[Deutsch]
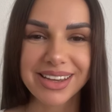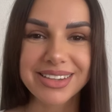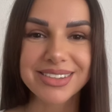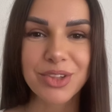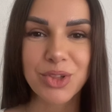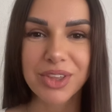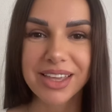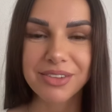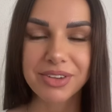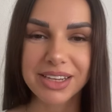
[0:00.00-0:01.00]
Es
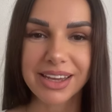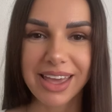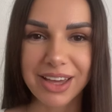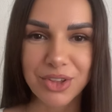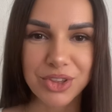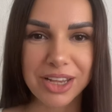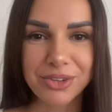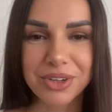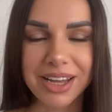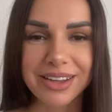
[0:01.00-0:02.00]
steht
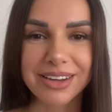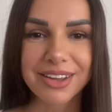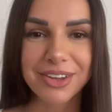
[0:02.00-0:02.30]
Wiederherstellung an.